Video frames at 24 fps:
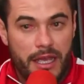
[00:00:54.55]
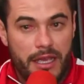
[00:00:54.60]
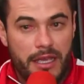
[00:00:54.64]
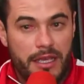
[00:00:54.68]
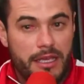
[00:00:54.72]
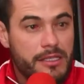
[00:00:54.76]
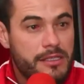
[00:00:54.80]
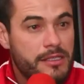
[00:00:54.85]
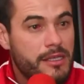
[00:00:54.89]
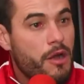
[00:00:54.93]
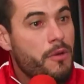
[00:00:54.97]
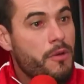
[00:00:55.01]

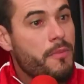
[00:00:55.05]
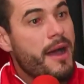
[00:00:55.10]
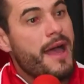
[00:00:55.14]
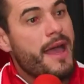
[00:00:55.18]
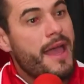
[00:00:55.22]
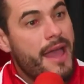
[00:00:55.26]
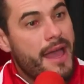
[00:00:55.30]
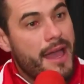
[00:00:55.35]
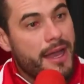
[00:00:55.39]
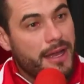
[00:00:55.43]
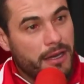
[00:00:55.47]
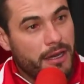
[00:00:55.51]
nem isso é uma
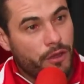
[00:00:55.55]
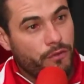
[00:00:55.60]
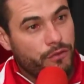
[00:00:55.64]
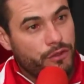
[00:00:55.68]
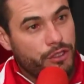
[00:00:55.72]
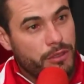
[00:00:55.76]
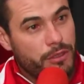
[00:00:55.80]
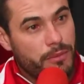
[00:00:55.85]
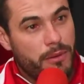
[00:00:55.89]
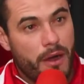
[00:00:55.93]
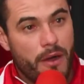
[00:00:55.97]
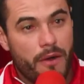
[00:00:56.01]
regra no
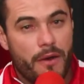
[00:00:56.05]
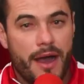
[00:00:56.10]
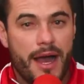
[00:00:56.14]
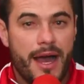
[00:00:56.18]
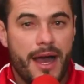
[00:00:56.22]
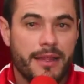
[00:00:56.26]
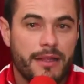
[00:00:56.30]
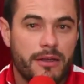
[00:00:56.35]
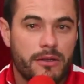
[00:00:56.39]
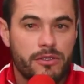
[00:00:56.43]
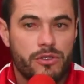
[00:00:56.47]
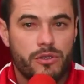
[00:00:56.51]
futebol.
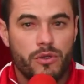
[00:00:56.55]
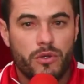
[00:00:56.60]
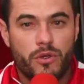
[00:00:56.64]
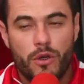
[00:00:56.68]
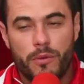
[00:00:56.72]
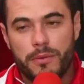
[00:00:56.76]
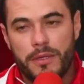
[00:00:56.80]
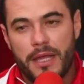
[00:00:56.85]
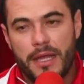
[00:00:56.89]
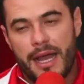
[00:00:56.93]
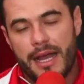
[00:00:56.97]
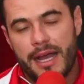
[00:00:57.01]
Ah, uhum. não, é. se o
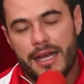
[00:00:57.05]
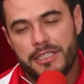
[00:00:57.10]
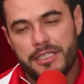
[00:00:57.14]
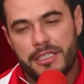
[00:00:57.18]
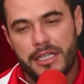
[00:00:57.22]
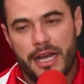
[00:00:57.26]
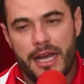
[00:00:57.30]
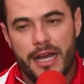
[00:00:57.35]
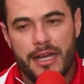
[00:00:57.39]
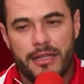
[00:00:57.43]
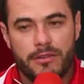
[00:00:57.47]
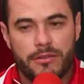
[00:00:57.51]
grupo tá
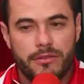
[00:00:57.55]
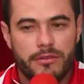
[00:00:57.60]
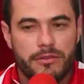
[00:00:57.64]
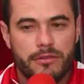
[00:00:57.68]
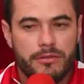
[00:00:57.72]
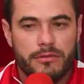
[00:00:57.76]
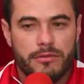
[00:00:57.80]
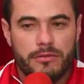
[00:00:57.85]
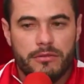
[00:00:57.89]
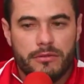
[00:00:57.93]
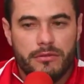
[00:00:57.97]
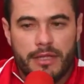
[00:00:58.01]

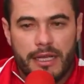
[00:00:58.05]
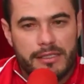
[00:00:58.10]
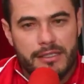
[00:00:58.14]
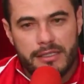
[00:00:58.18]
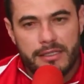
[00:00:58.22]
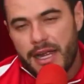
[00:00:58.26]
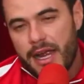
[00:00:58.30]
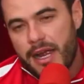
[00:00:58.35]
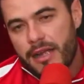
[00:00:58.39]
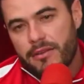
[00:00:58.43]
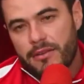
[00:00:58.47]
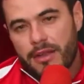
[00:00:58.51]
rachado, não dá
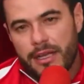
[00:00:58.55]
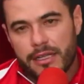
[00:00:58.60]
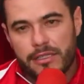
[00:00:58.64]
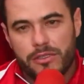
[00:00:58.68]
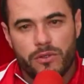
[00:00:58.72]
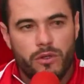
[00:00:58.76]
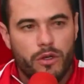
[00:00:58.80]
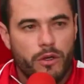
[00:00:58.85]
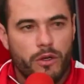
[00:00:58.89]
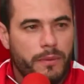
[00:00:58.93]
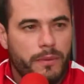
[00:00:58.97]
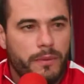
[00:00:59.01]
certo. Ah,
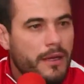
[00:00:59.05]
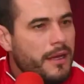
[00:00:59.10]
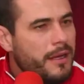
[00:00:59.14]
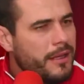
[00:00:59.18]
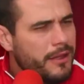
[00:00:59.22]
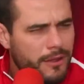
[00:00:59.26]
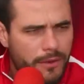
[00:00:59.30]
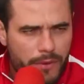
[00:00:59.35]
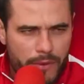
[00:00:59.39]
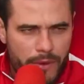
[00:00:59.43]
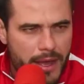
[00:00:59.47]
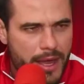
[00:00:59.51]
se o grupo.
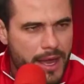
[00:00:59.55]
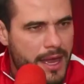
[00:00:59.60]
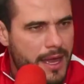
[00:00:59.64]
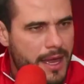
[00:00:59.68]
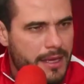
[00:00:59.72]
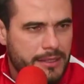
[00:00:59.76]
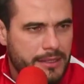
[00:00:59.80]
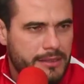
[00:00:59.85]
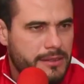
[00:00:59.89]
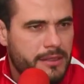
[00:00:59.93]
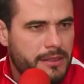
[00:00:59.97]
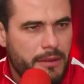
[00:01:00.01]
Não
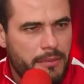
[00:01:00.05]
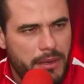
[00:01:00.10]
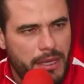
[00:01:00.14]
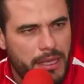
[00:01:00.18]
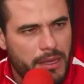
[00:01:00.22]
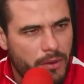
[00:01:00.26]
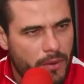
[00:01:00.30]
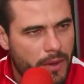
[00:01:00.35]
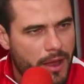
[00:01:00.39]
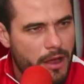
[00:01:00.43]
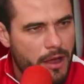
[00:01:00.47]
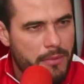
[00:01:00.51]
é, isso
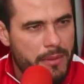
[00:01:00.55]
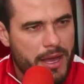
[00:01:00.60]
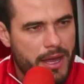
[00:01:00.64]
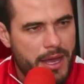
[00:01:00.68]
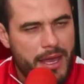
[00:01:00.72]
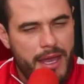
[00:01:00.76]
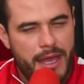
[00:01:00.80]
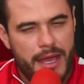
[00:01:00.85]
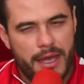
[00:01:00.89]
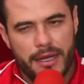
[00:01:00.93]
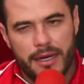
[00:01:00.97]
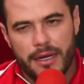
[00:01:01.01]
também não é uma
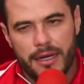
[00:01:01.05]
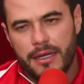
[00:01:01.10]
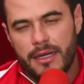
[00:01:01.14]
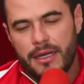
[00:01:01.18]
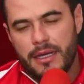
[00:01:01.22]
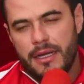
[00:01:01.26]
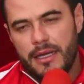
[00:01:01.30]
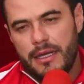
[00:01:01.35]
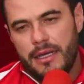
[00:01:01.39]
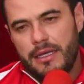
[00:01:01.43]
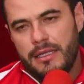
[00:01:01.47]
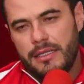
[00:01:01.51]
regra.
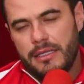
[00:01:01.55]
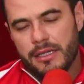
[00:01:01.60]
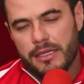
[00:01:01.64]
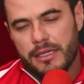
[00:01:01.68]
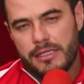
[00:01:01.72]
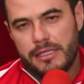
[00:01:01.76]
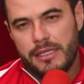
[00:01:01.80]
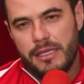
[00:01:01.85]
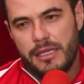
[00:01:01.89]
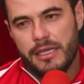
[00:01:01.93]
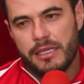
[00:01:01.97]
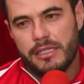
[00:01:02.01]
Então,
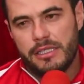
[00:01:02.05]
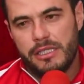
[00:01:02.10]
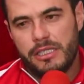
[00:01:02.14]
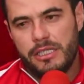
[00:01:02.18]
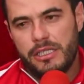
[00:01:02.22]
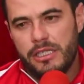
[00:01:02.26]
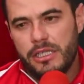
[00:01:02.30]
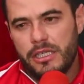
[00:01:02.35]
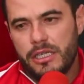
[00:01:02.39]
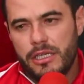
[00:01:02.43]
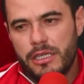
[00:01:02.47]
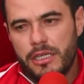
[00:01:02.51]
assim, a
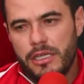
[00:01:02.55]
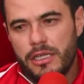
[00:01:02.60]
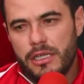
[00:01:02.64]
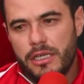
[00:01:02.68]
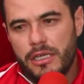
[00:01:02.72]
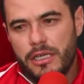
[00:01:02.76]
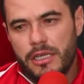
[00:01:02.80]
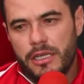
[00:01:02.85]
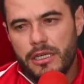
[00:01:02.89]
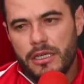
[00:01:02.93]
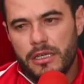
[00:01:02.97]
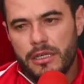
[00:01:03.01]

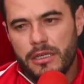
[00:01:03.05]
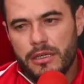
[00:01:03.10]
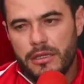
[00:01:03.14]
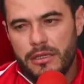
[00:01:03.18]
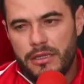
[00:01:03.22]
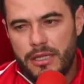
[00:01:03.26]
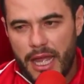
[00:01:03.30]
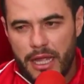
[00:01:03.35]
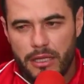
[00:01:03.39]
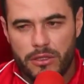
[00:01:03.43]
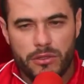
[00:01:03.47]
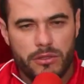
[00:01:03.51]
gente,
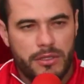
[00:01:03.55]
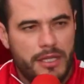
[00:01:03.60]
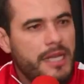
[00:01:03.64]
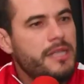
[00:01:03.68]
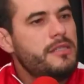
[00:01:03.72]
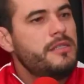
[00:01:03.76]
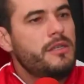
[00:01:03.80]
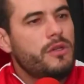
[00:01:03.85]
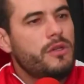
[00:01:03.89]
dentro